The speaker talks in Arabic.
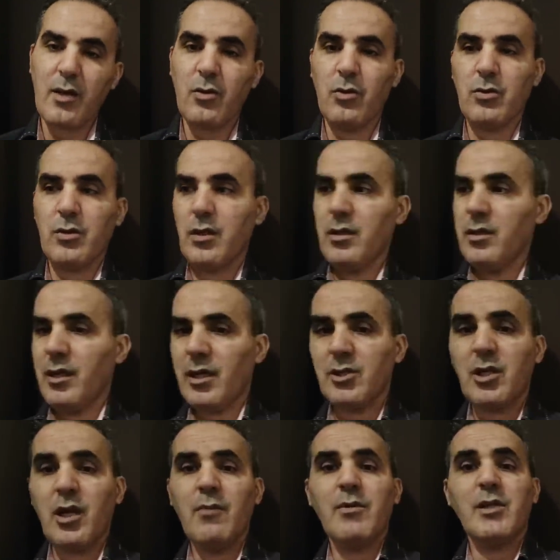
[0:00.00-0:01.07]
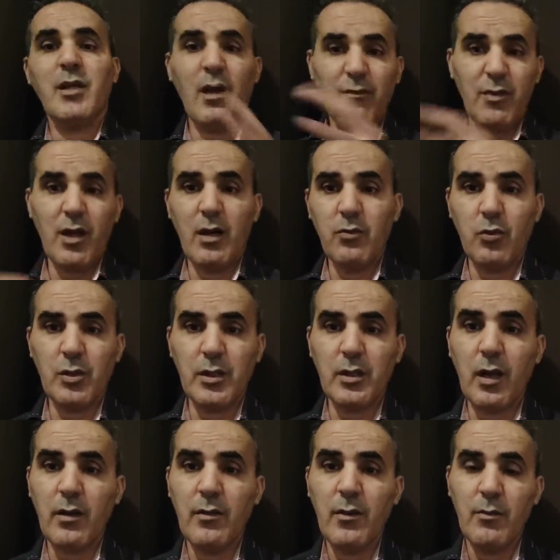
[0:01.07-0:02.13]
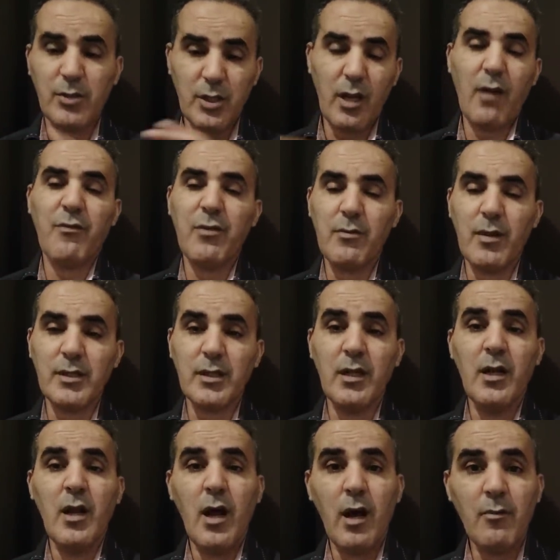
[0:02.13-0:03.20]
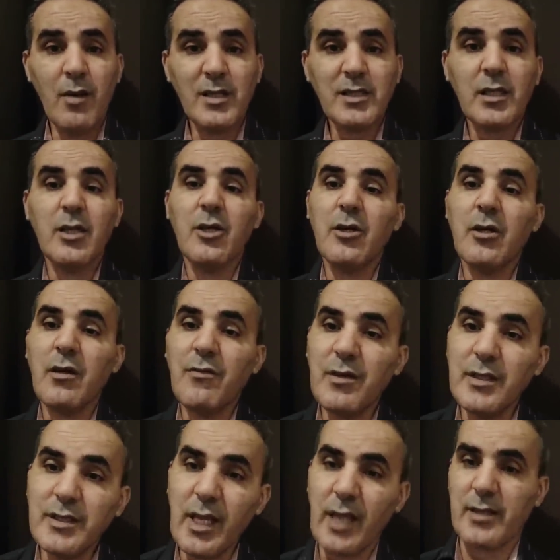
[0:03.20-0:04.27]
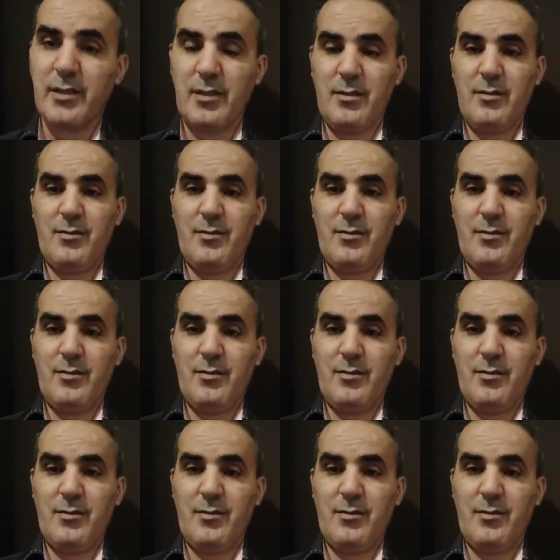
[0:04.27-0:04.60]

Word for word: لاكور للقجع باش يلعب في ابو ريده باش يلعب في مصر مصر ريفيزات